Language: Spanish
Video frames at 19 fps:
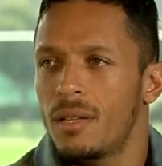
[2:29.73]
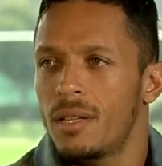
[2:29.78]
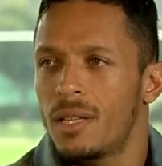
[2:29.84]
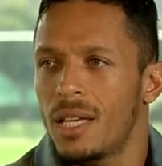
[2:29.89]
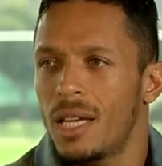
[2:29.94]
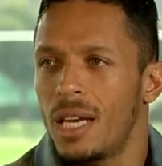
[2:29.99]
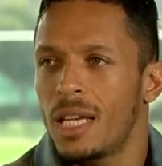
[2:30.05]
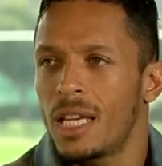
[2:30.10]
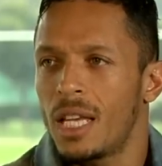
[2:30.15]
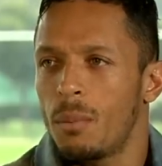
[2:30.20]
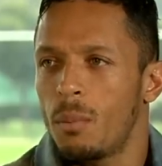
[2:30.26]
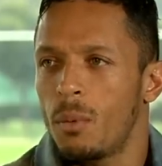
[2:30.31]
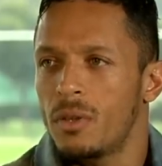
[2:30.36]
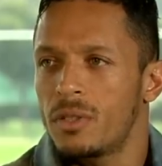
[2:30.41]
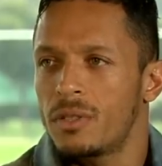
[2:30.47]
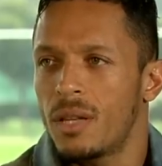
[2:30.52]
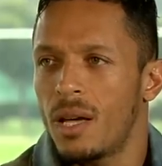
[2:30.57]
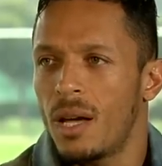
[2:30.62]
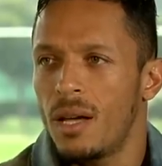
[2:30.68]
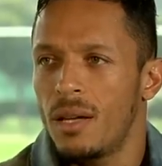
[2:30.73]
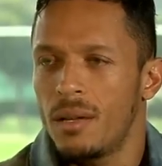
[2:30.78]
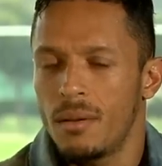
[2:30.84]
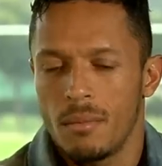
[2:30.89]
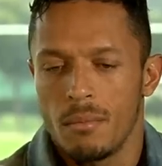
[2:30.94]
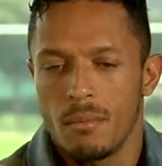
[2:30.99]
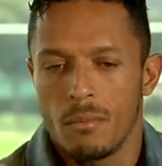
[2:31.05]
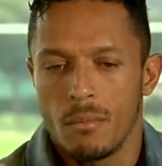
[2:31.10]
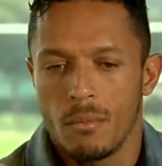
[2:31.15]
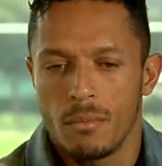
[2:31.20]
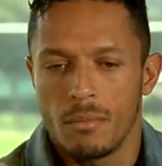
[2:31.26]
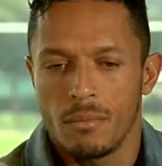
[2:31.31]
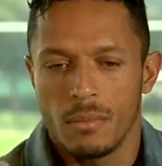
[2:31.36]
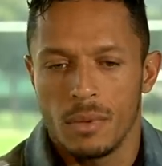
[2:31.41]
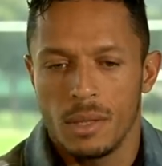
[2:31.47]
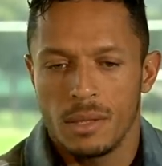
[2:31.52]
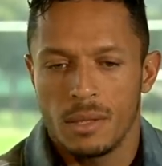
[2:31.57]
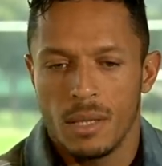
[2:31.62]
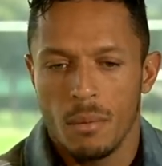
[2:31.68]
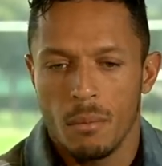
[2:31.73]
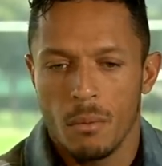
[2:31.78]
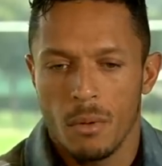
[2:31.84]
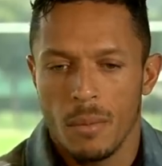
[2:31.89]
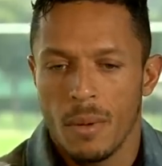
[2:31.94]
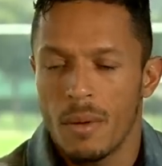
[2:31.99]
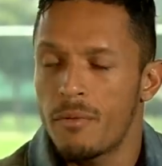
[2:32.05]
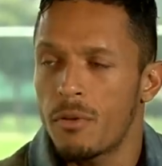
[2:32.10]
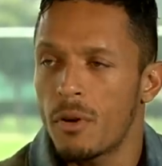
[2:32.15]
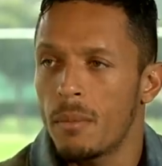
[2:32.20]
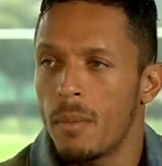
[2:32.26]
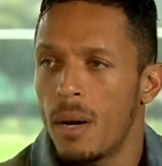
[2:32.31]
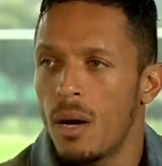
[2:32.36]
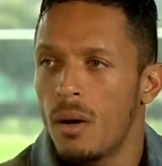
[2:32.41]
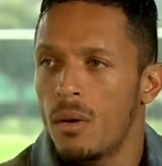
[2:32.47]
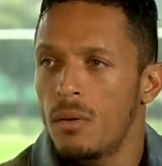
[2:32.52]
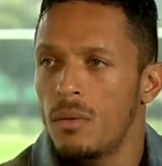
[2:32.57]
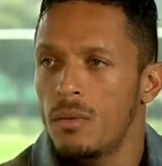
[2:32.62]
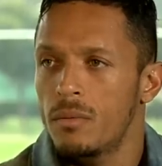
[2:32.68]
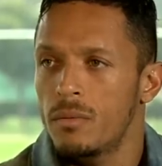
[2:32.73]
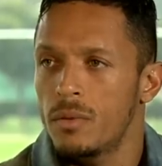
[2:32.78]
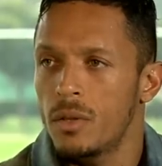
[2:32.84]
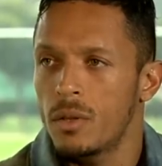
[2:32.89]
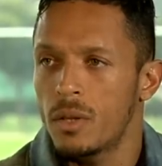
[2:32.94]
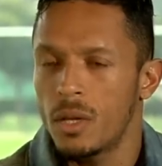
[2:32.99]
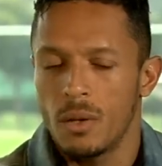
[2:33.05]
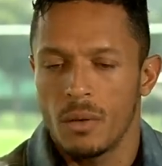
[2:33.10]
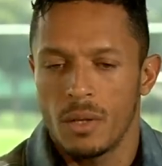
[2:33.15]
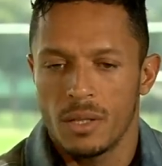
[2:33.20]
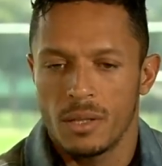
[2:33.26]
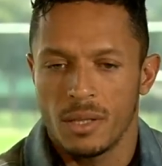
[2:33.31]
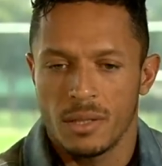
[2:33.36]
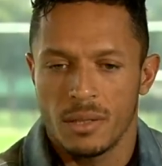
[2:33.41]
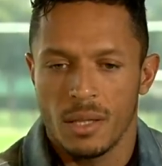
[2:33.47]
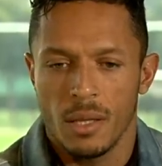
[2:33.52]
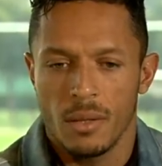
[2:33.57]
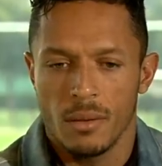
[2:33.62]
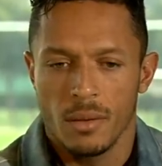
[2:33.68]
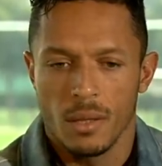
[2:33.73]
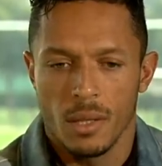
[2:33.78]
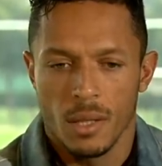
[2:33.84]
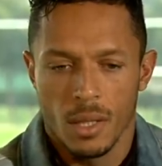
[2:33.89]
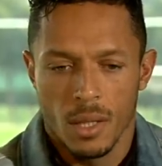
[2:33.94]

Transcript: que, el equipo está, mm, está muy bien formado, yo creo que se están